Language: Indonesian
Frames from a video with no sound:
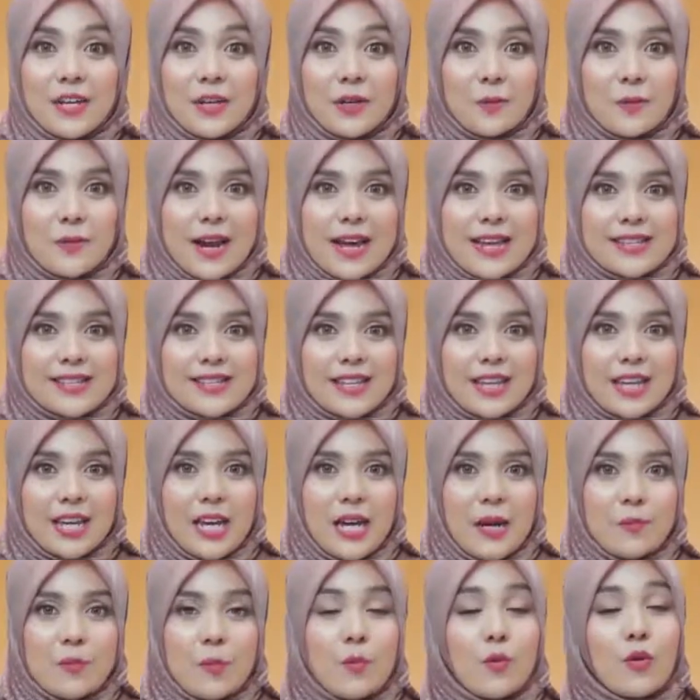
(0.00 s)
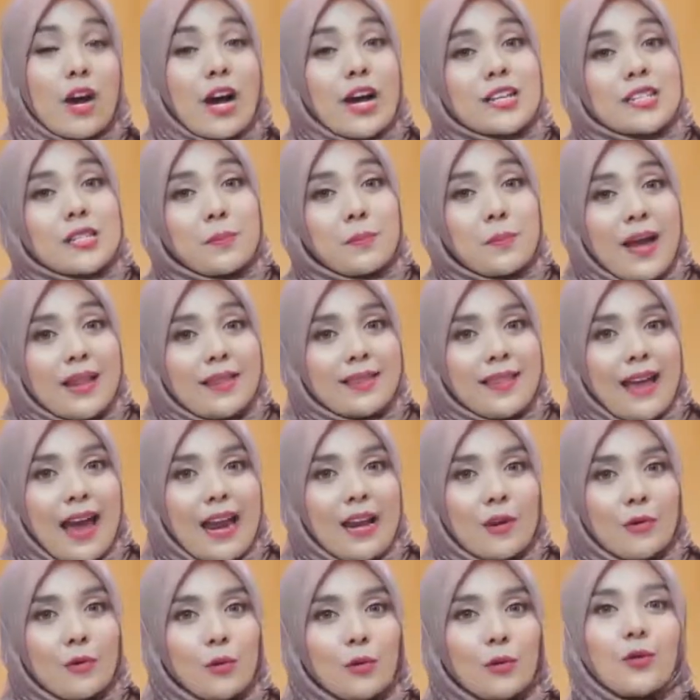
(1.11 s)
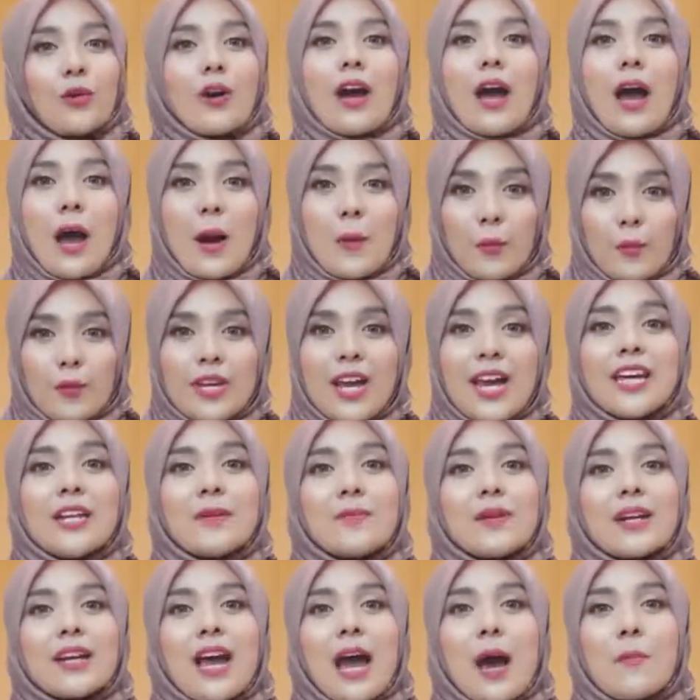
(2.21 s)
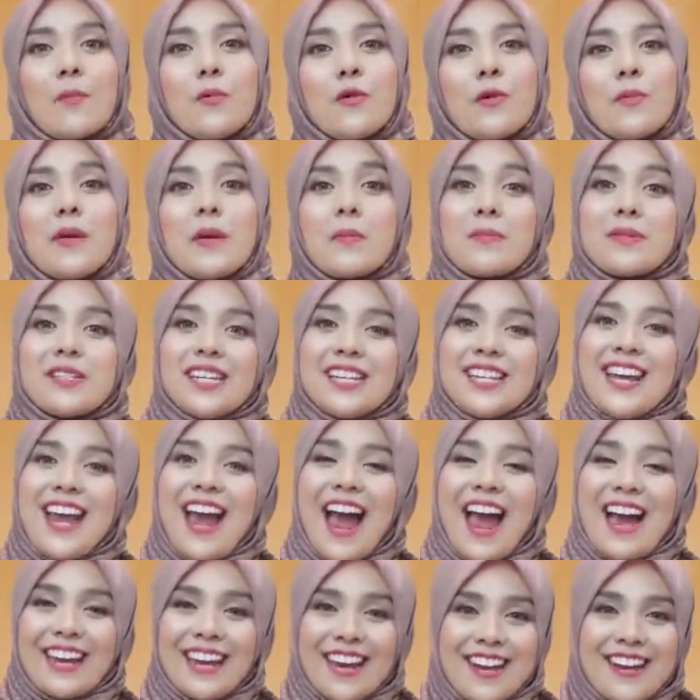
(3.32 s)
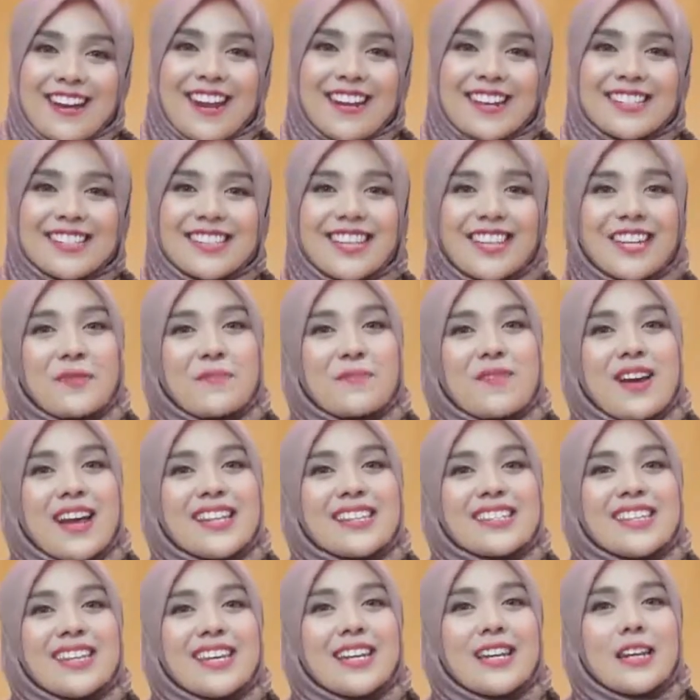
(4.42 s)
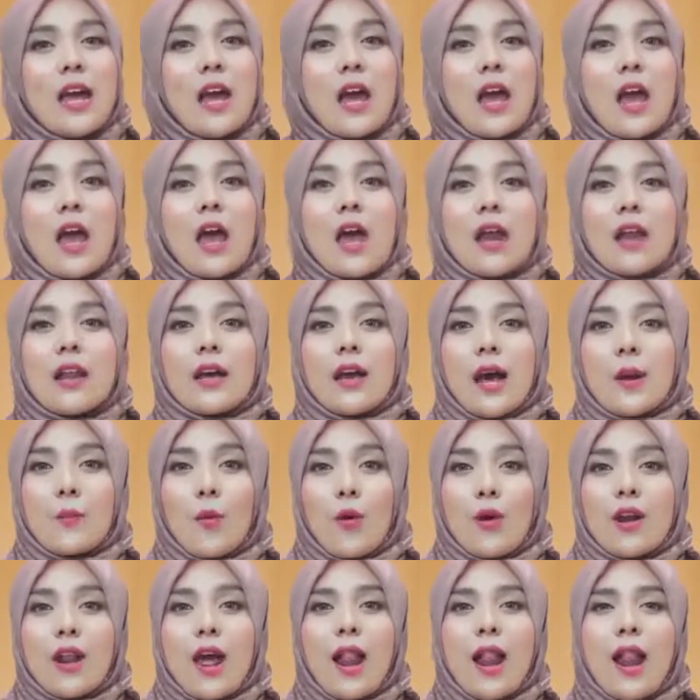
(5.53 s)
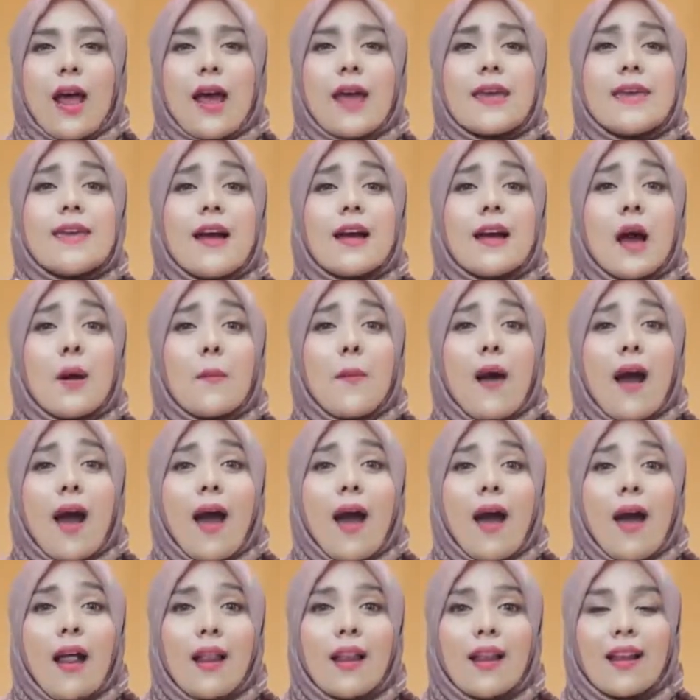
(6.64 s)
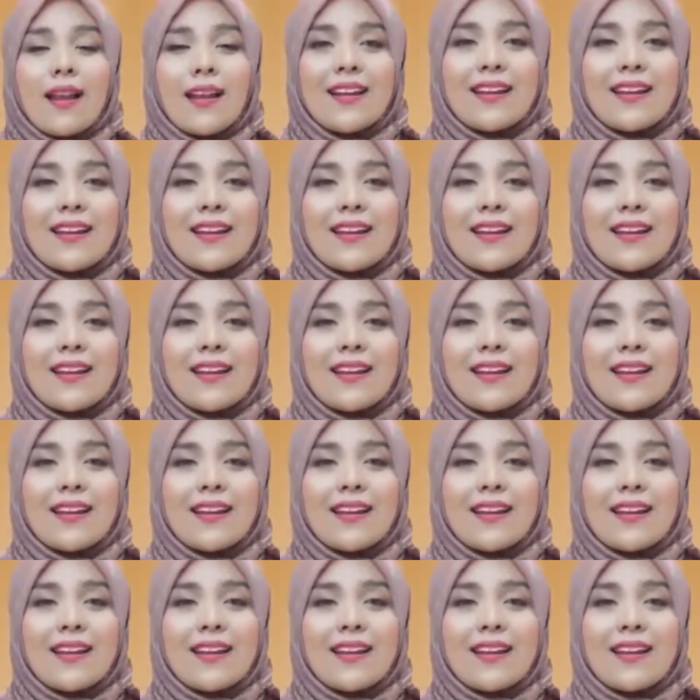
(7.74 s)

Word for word: Ibreskin membuka kesempatan untuk kamu yang ingin bergabung menjadi agen dari seller Ibreskin dengan modal yang gak mahal.